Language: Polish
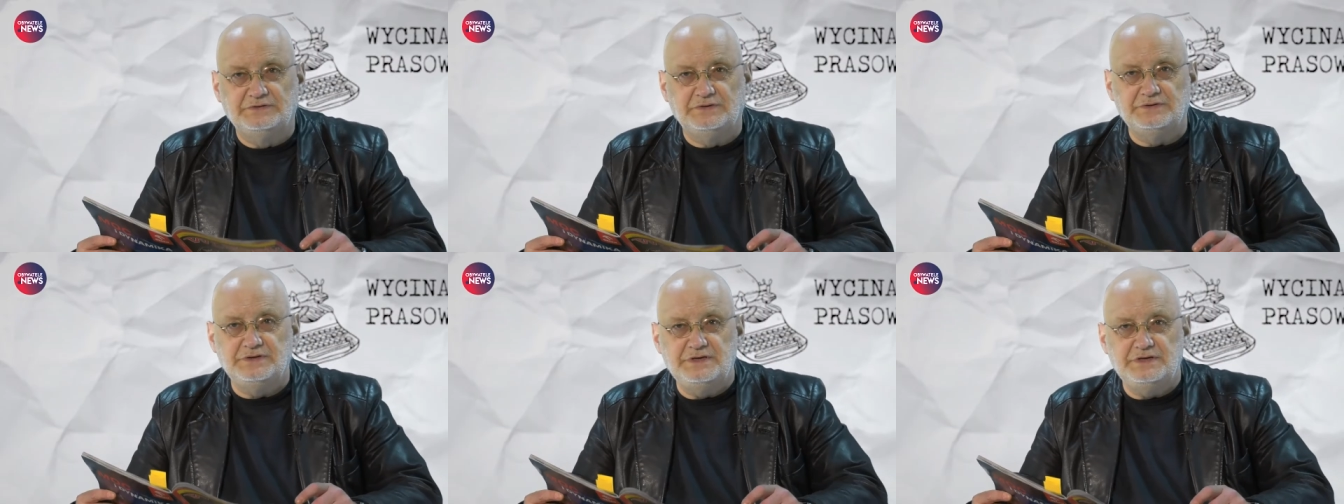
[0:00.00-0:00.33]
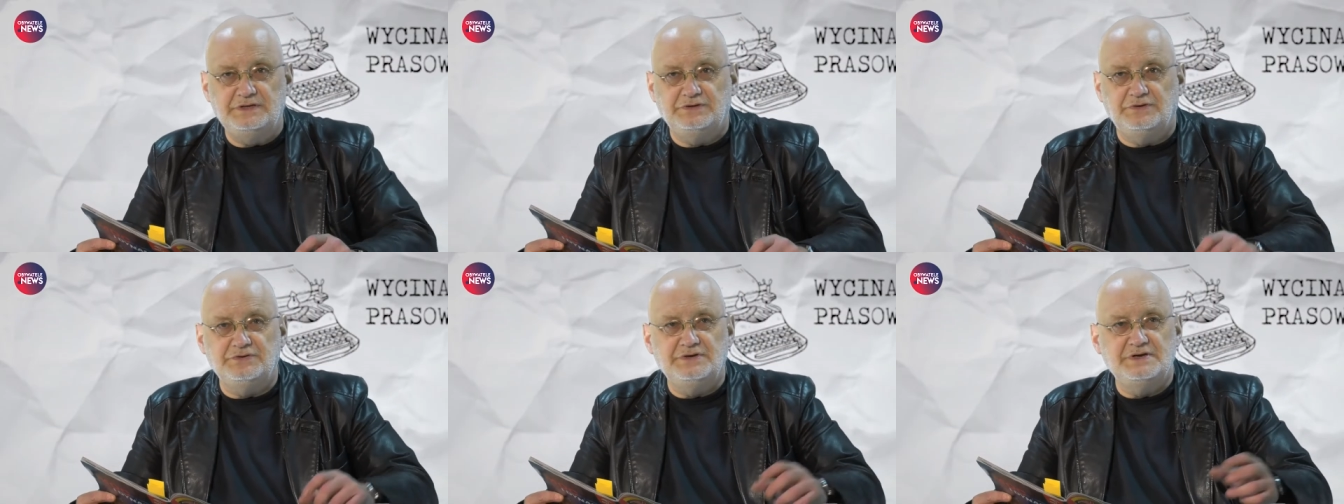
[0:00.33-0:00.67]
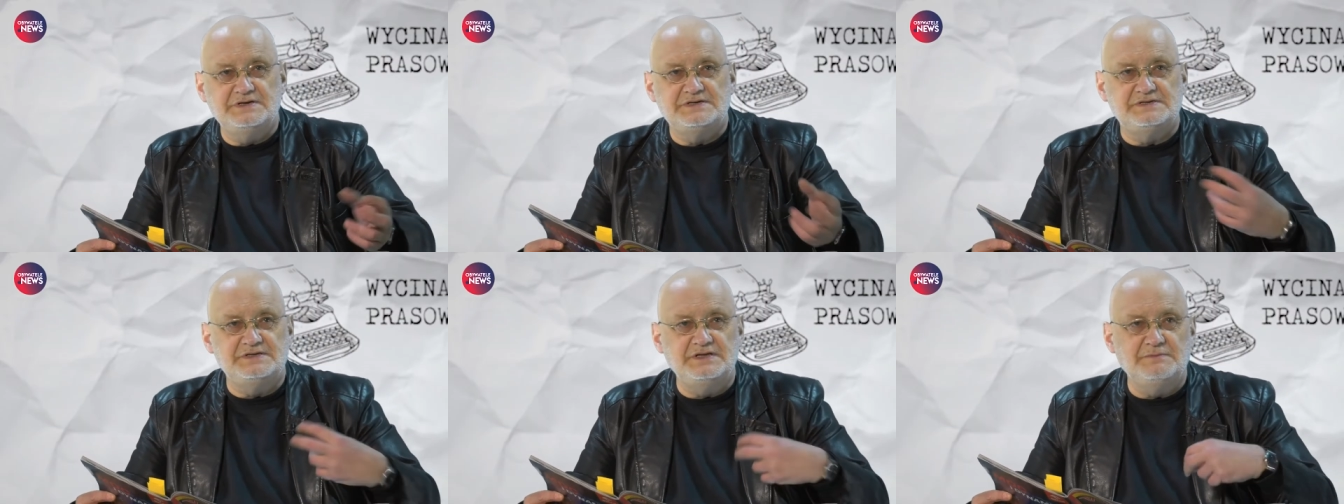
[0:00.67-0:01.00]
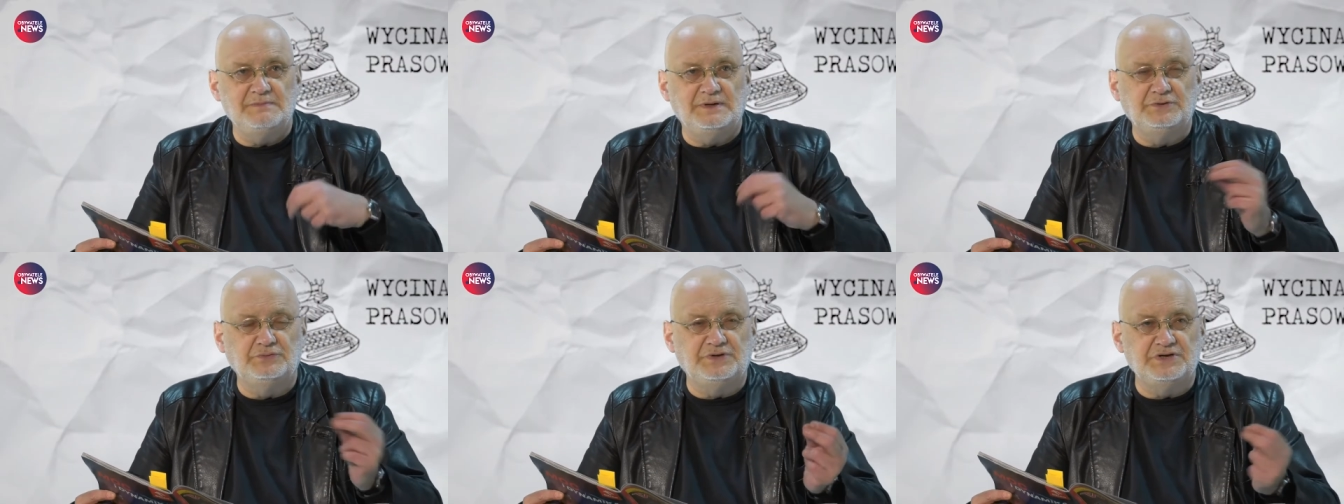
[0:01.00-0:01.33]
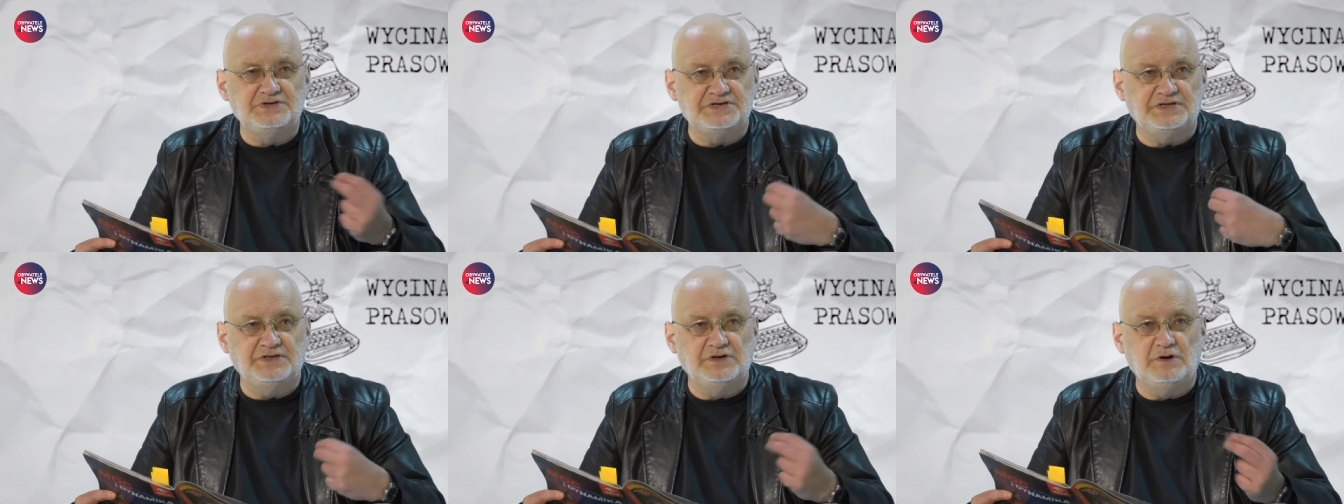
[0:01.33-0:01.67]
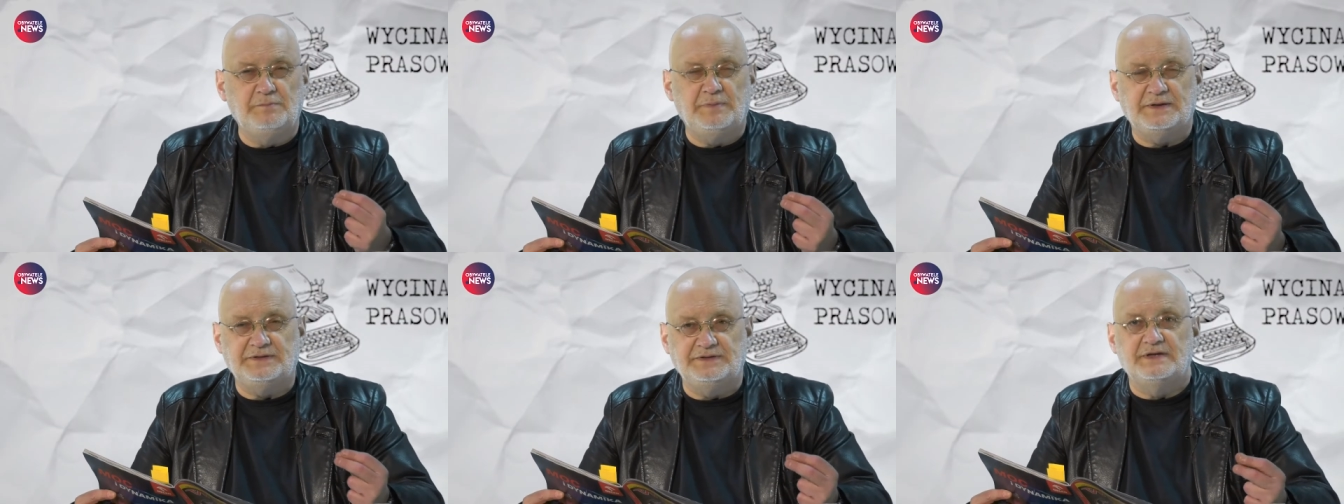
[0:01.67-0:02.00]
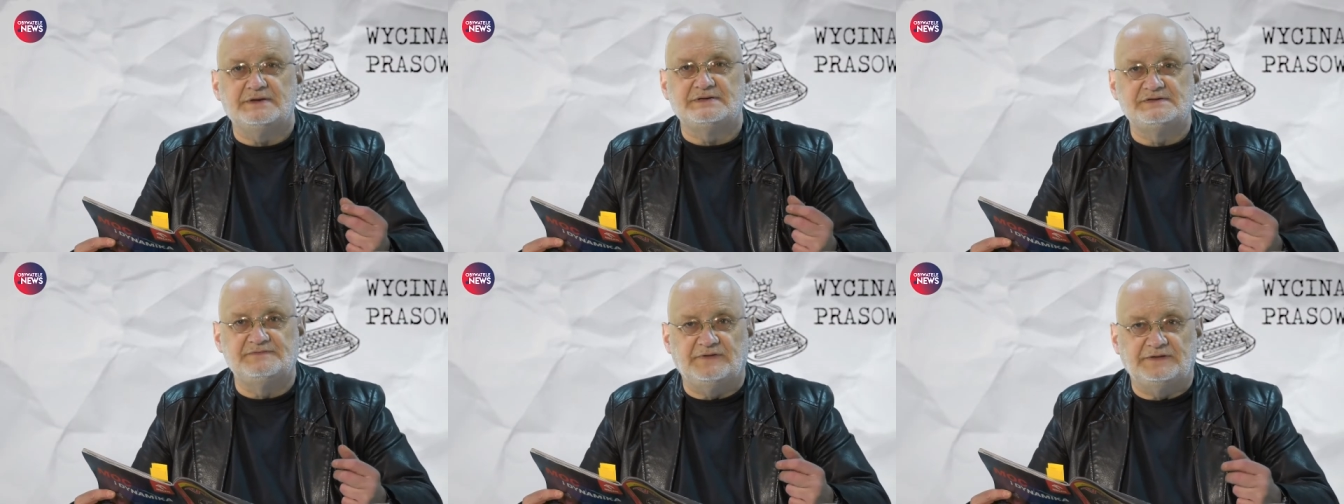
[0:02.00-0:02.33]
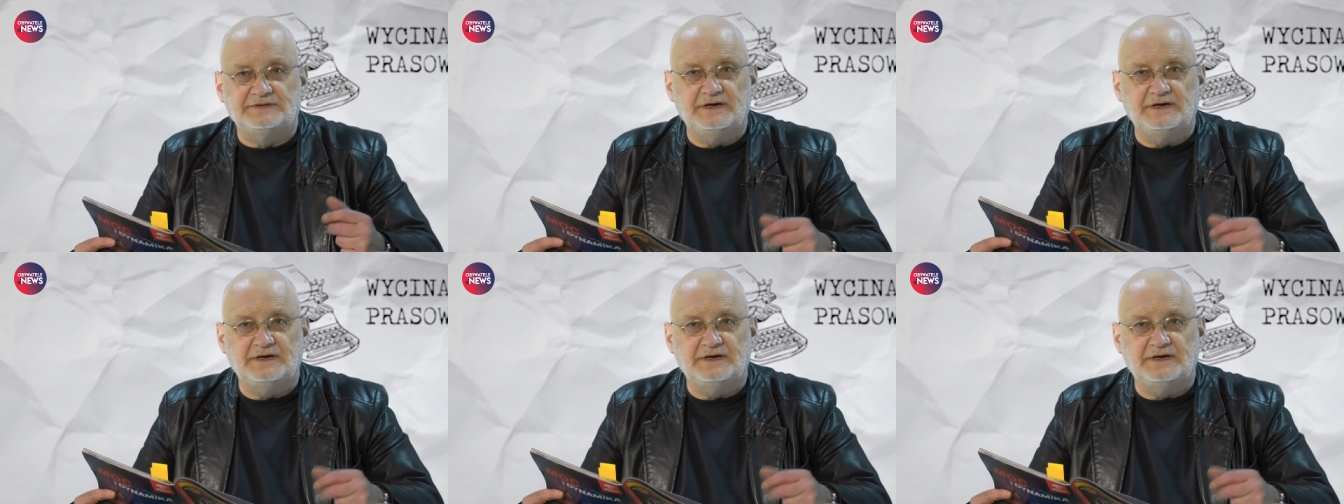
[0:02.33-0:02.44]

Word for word: to, nie, to nie, jest, nie ma tutaj żadnego partnerstwa.